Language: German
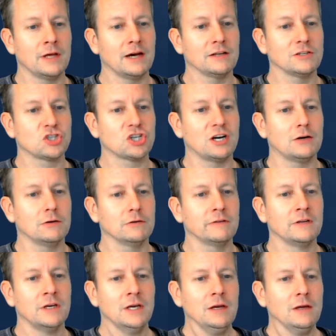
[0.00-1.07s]
anschaut,
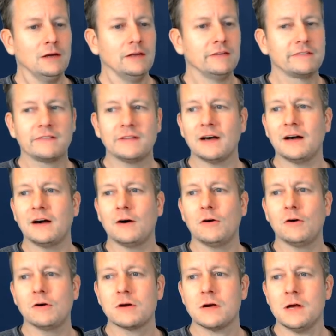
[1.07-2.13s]
ist da
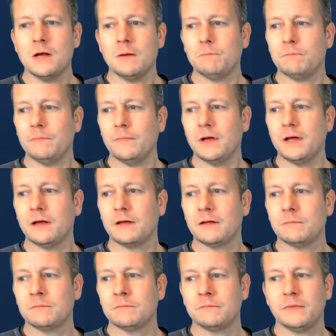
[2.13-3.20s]
auch
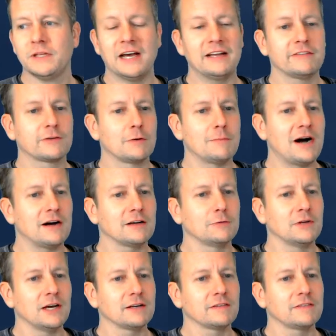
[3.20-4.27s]
ähm, mit
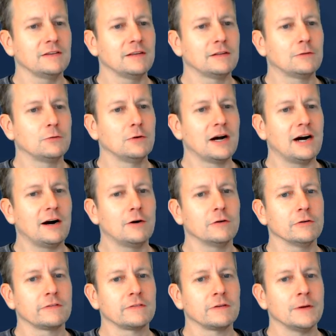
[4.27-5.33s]
1,88
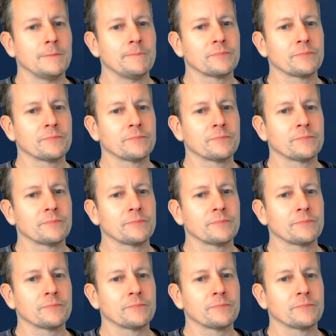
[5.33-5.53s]
durchaus